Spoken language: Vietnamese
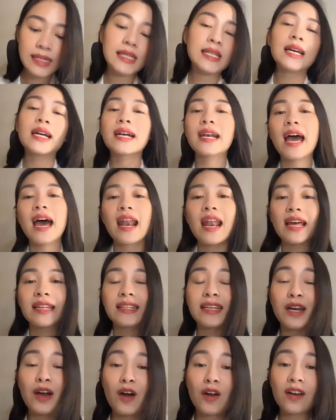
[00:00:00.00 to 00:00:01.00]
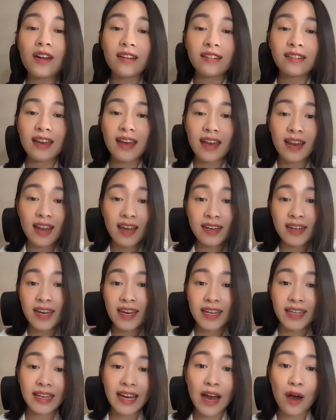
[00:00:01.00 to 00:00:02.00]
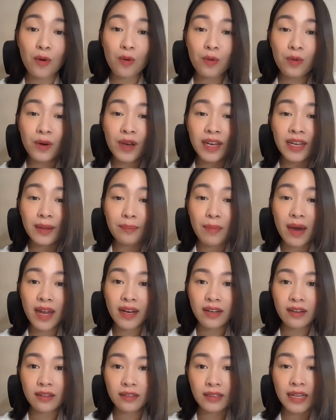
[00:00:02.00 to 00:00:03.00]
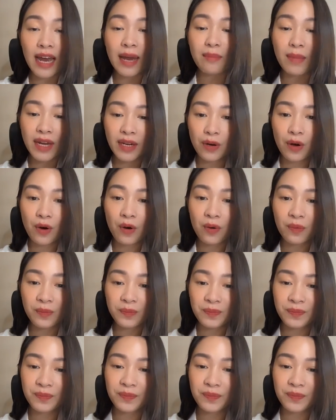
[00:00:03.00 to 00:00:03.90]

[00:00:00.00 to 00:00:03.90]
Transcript: Riêng Đà Lạt thì có lợi thế là địa hình cao nguyên nên mát hơn hai mươi bảy độ.